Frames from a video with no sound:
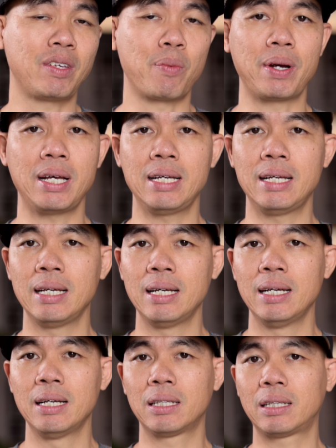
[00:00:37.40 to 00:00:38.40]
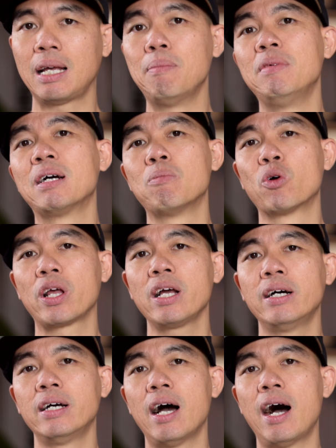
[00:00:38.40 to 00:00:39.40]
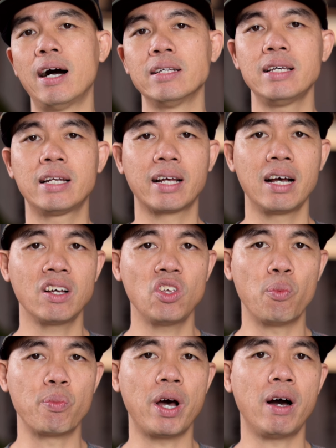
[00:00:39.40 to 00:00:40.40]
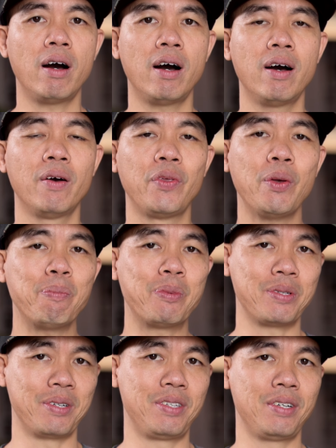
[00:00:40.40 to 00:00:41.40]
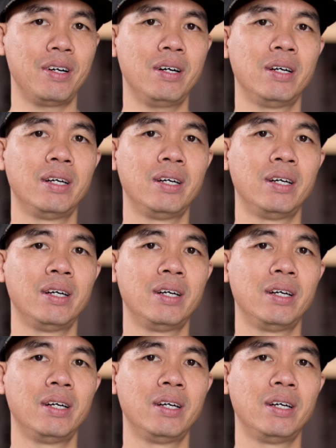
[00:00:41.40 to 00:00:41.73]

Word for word: trong khi tìm được một cái người ở trên cái ứng dụng đó giúp sửa chữa